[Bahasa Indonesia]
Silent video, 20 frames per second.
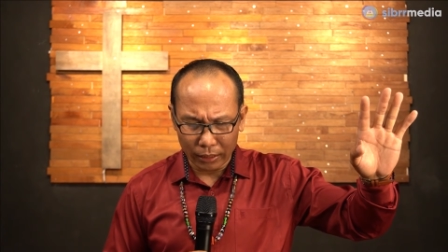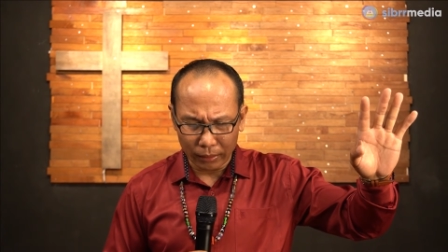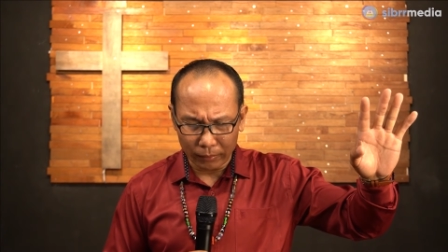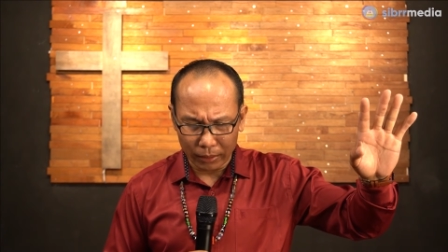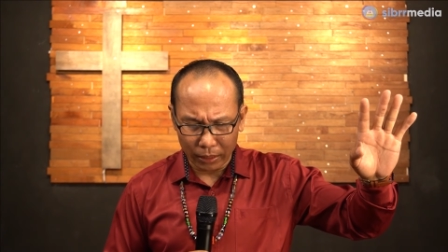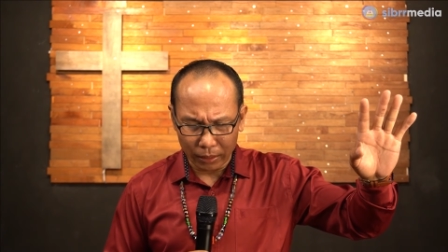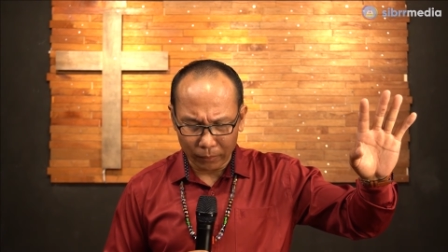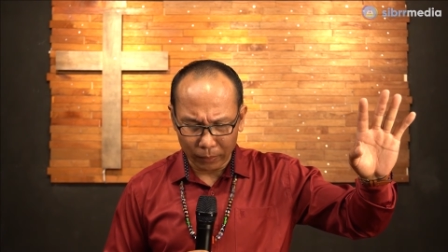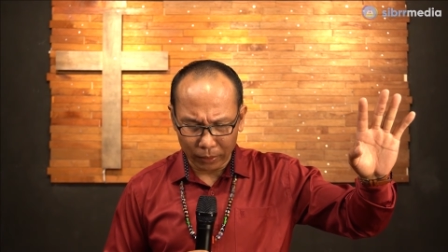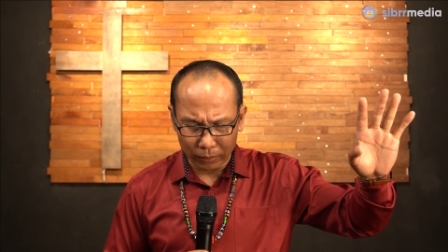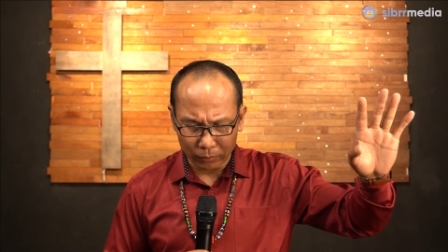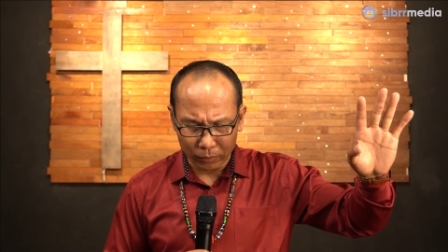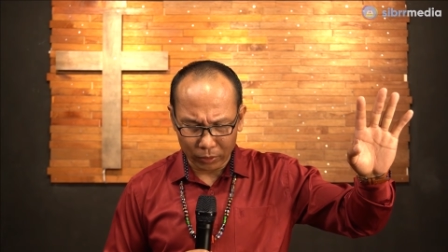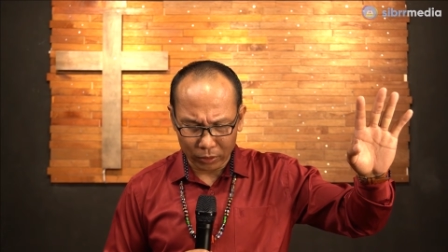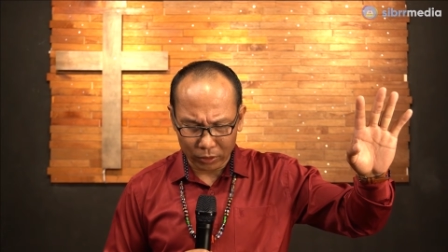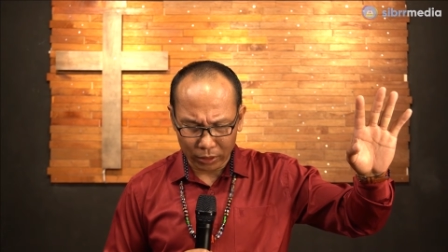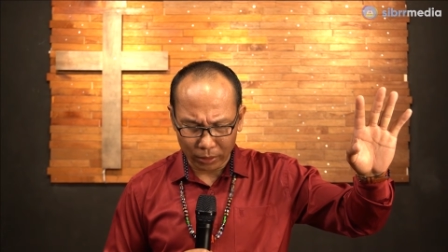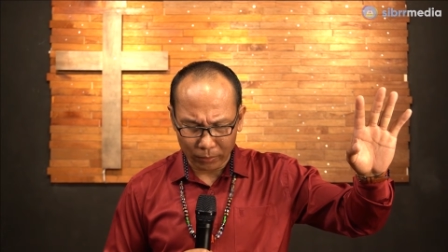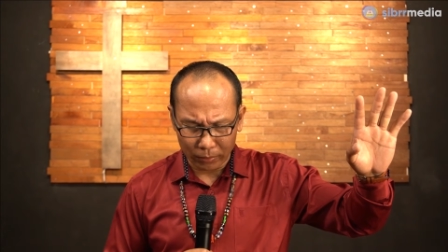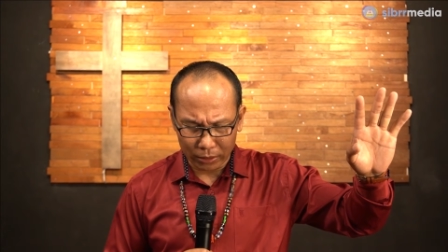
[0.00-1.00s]
kami dapat
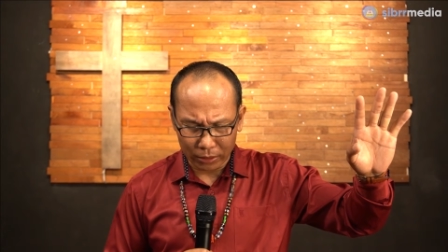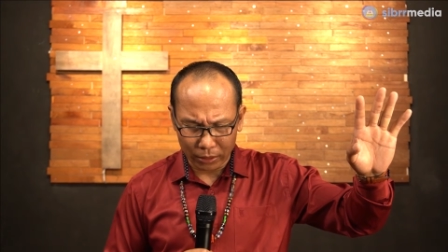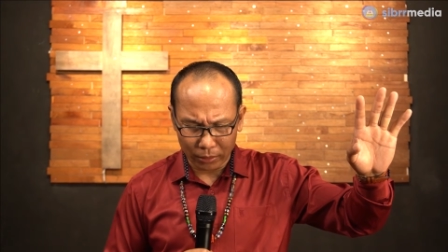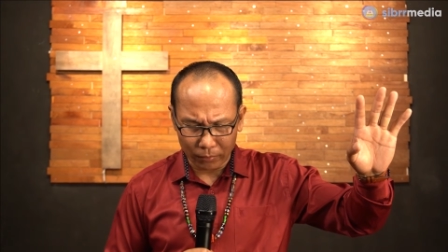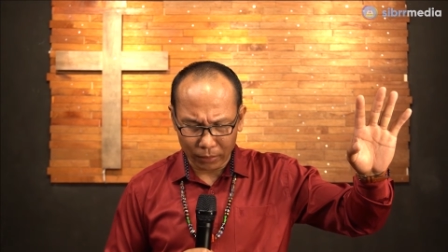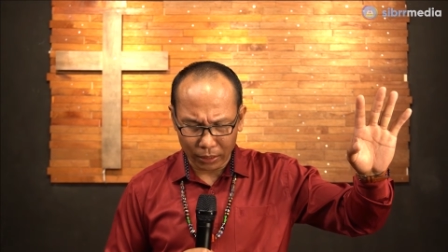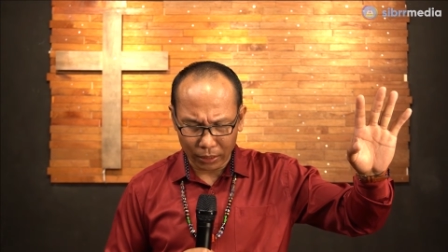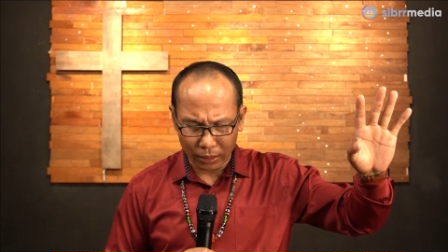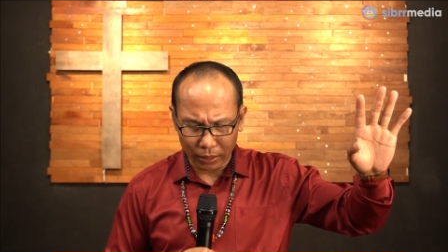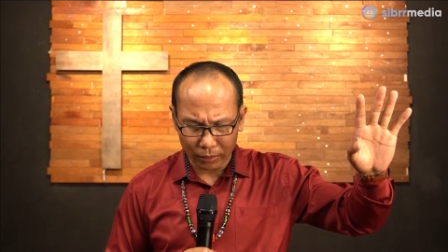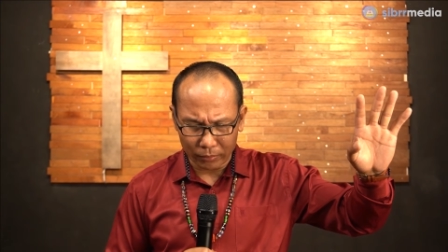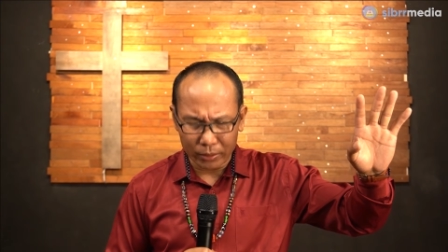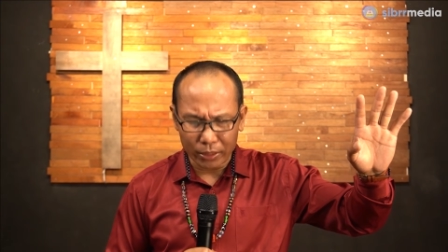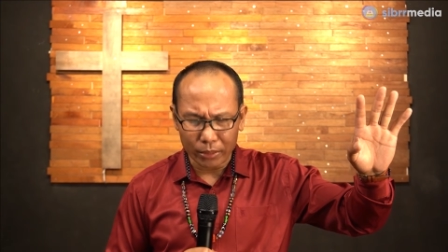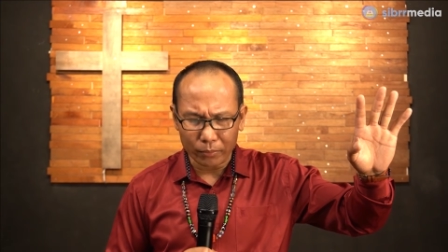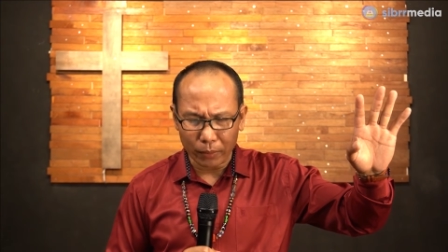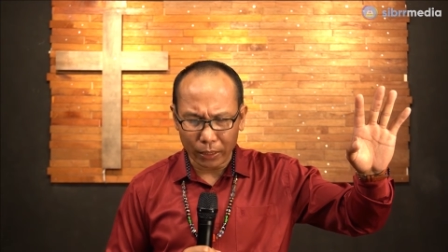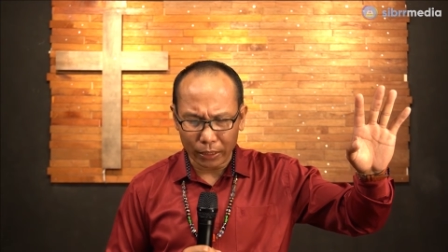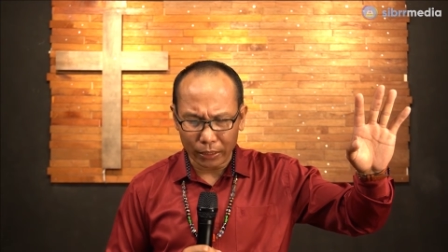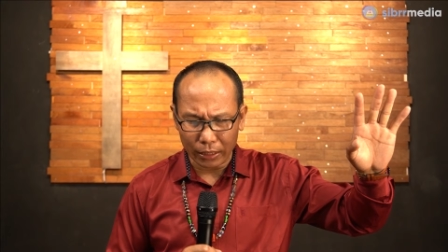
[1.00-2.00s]
bersama-sama dalam
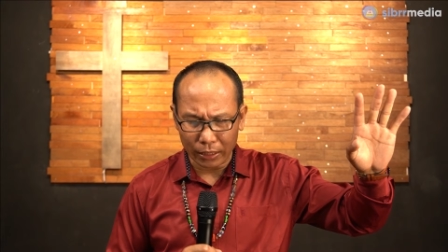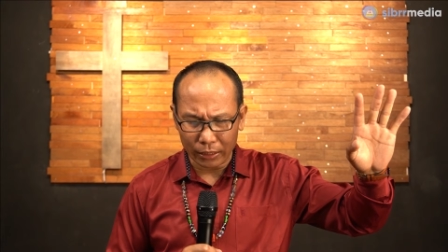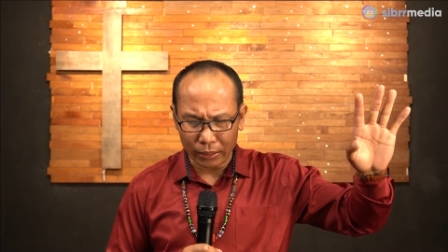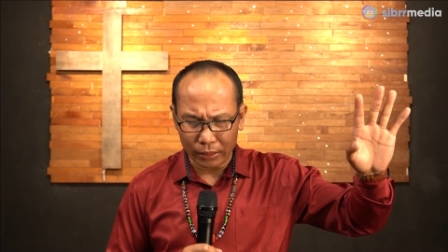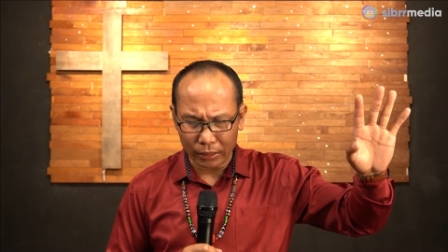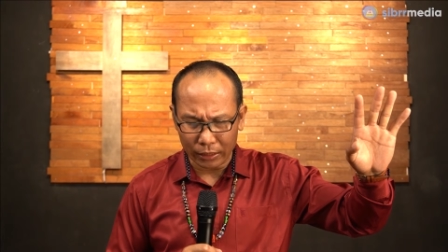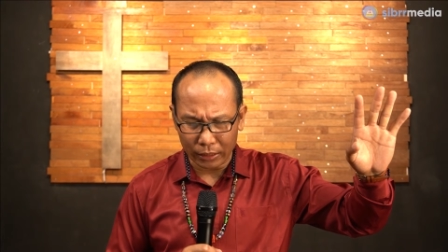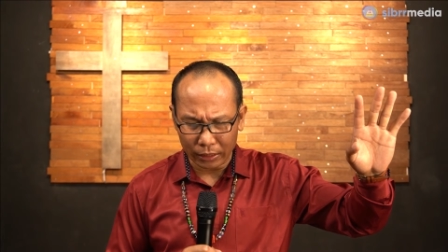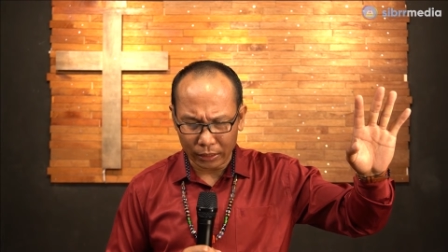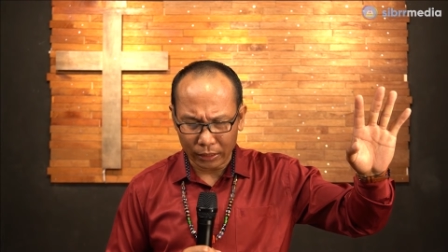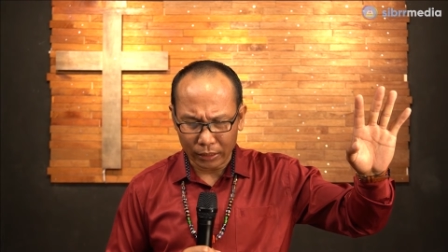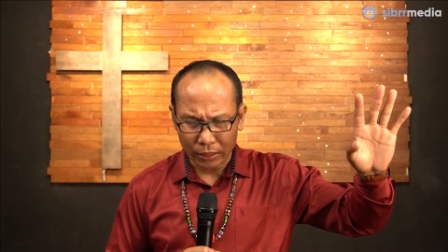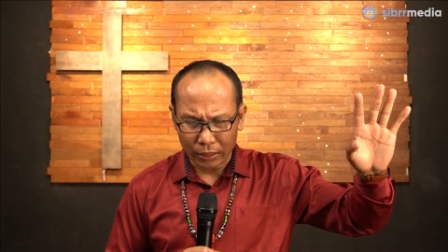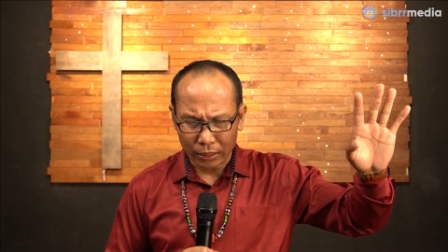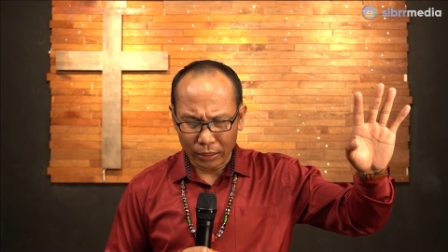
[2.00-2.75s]
ibadah ini.